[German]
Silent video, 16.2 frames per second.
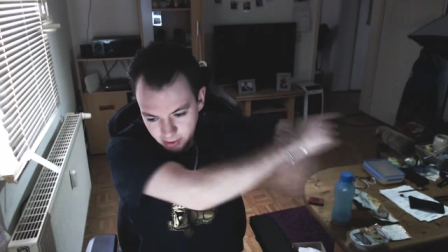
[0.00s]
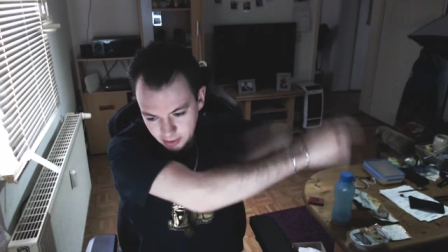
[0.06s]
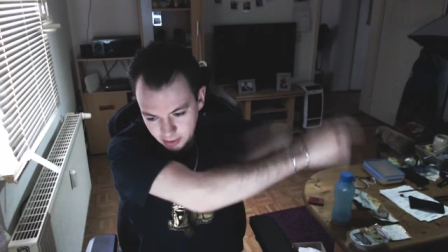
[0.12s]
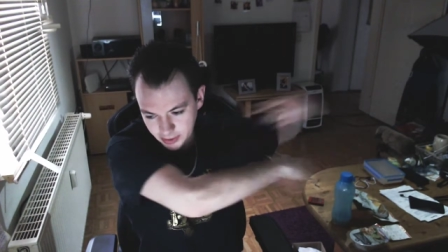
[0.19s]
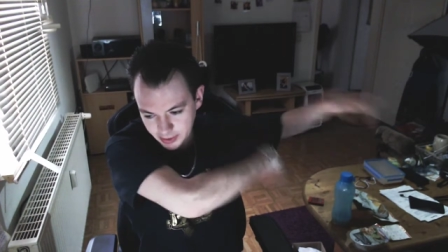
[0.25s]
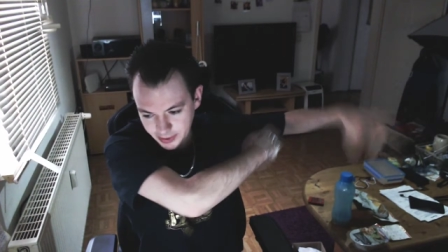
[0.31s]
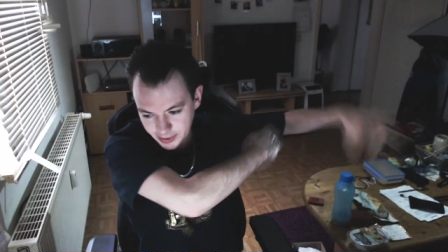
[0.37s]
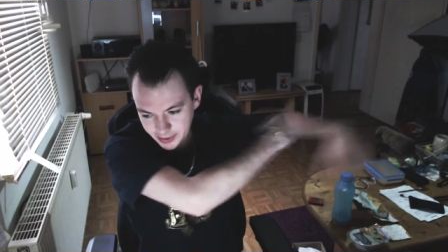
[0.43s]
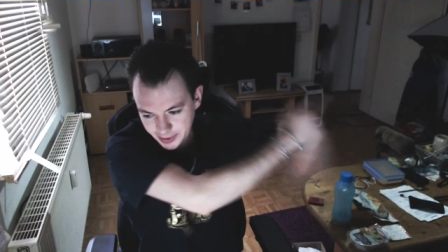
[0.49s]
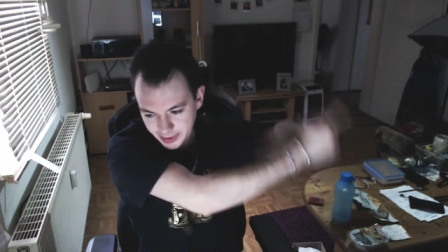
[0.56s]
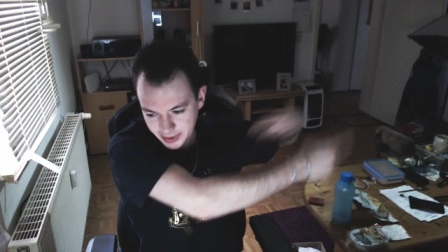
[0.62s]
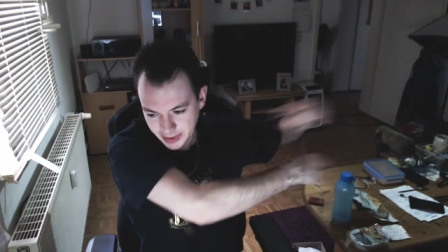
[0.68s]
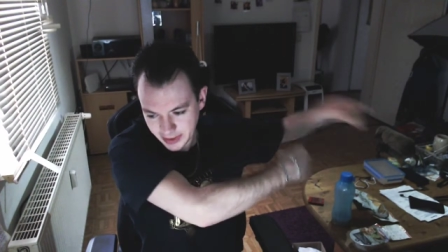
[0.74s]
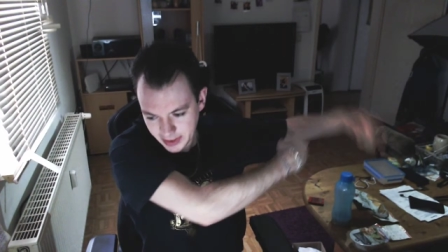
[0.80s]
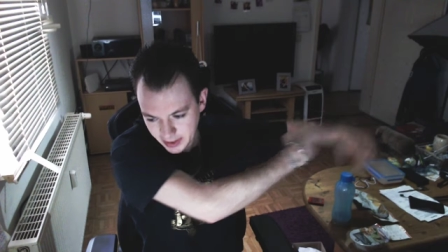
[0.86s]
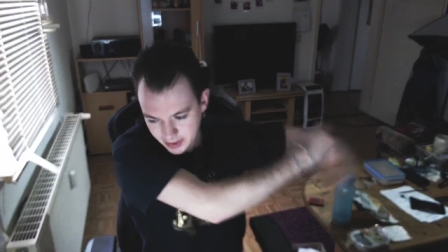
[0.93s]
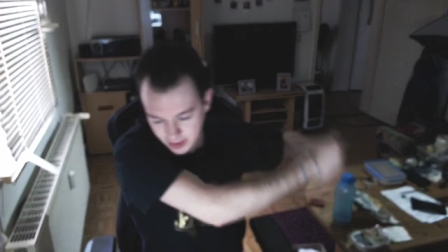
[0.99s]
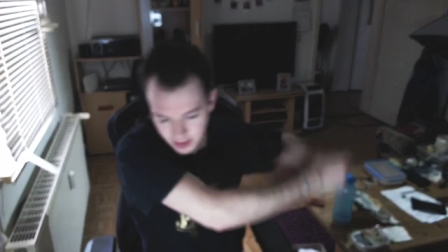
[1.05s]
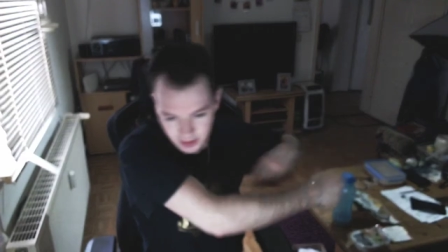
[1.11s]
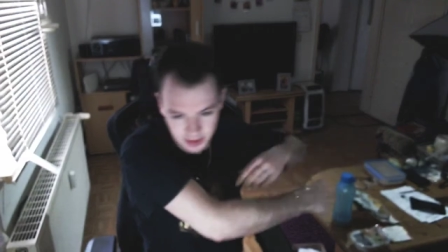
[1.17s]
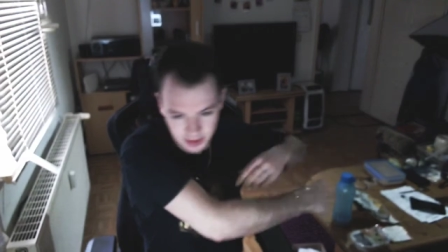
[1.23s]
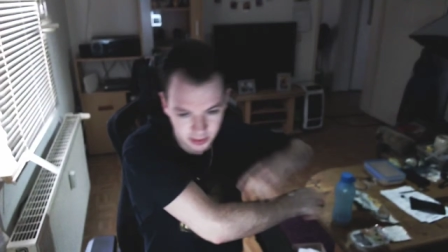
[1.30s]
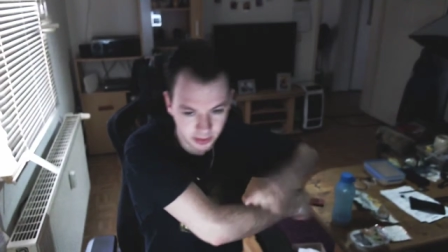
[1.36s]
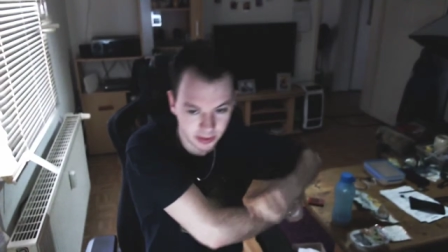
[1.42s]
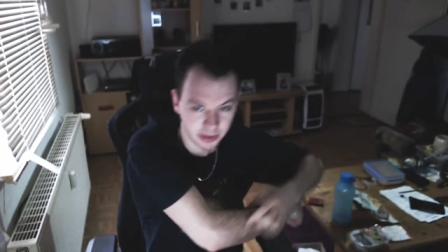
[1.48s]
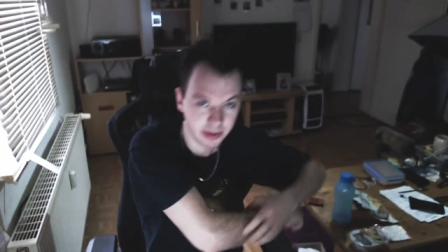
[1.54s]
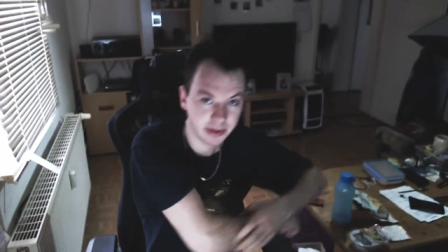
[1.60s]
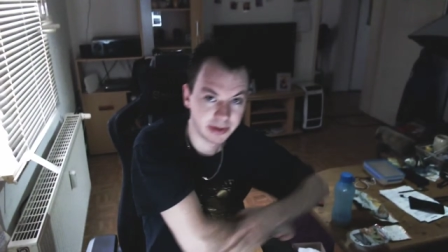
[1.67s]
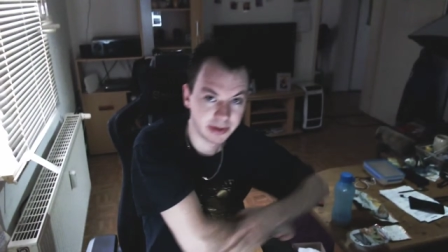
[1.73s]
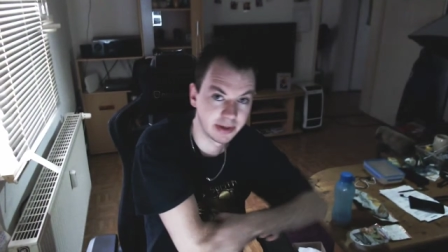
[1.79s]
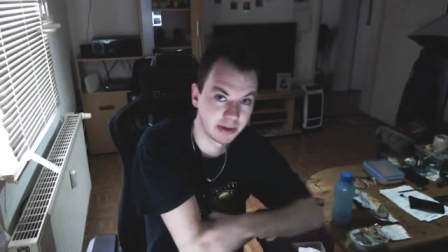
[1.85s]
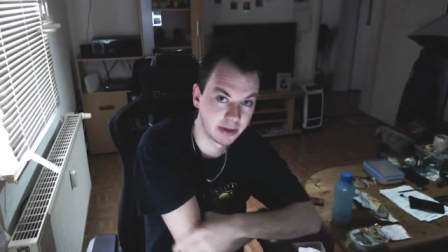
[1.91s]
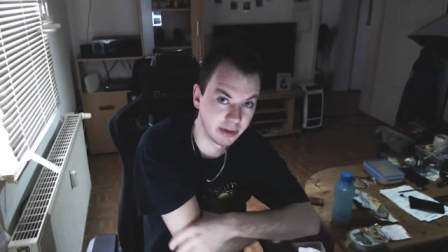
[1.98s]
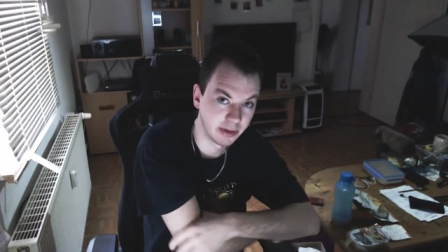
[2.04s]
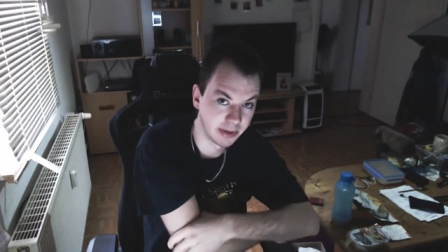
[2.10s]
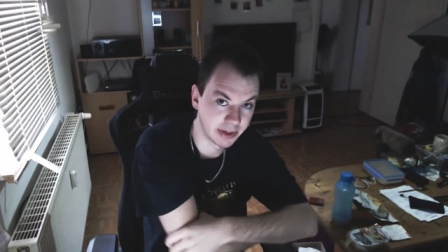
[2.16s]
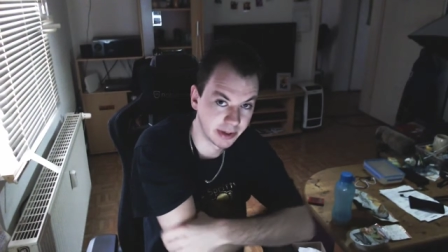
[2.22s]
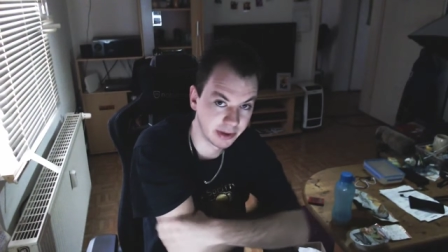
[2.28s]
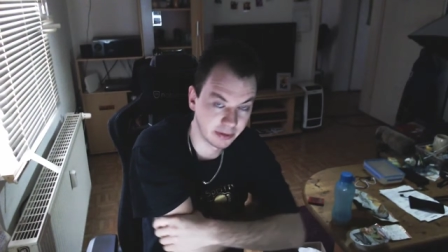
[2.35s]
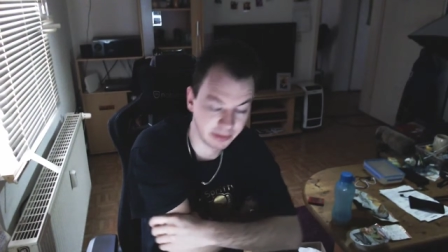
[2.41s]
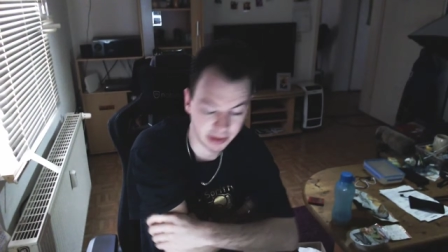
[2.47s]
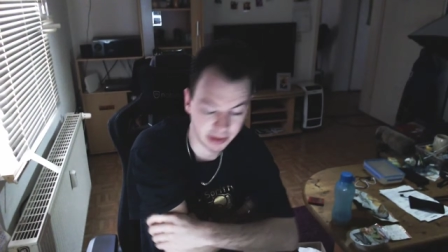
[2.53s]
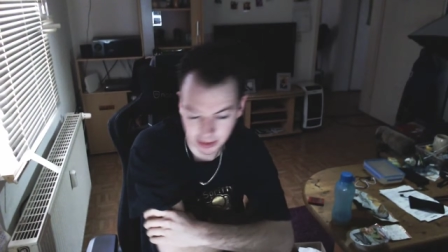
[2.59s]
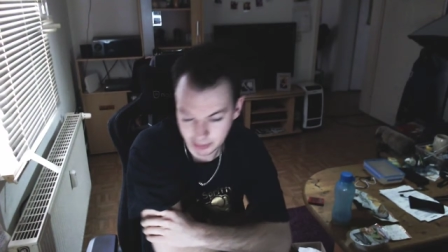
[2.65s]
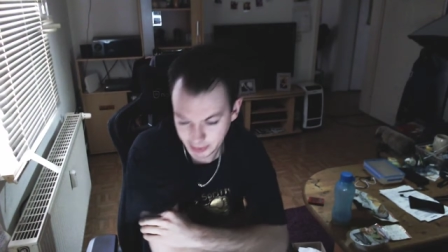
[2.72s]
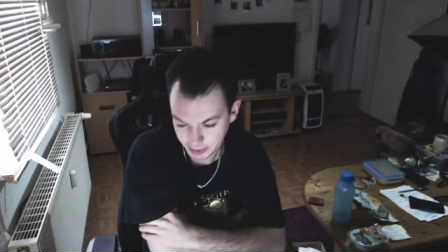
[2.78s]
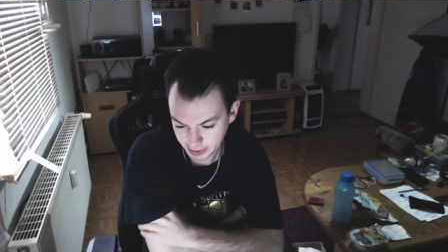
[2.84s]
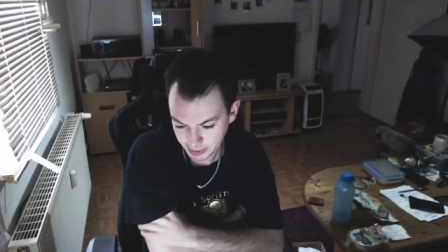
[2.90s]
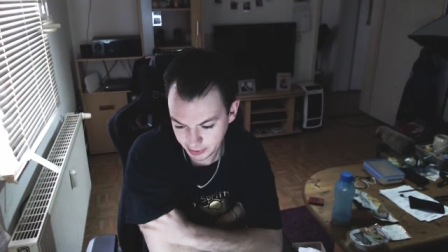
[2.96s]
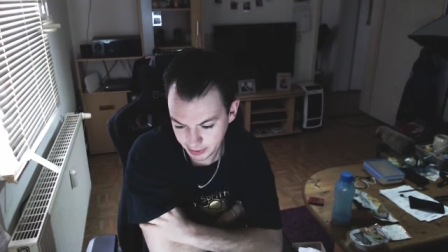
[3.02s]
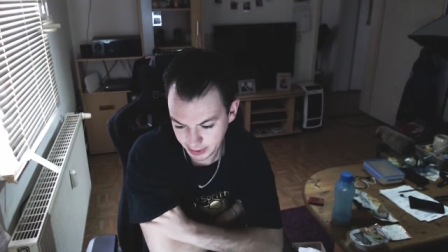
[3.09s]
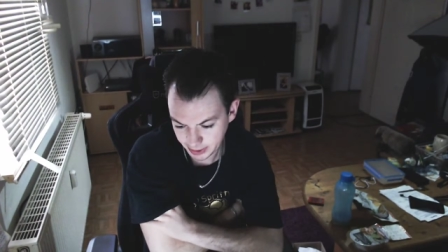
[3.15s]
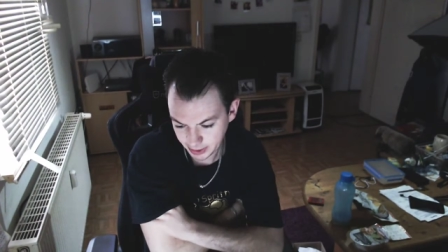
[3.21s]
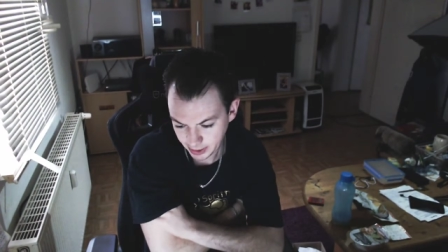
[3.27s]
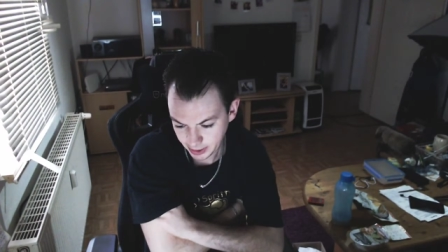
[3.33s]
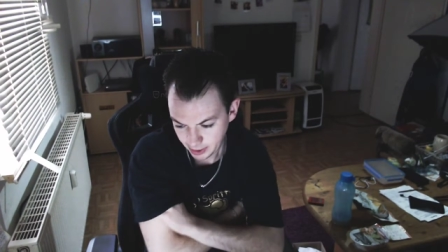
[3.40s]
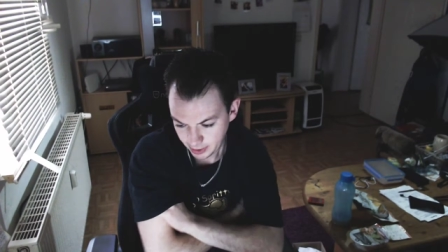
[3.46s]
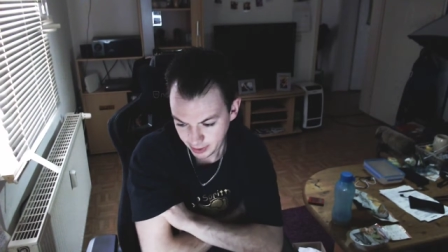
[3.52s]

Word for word: wir äh, das ganze Casino-Content auf den anderen Kanal,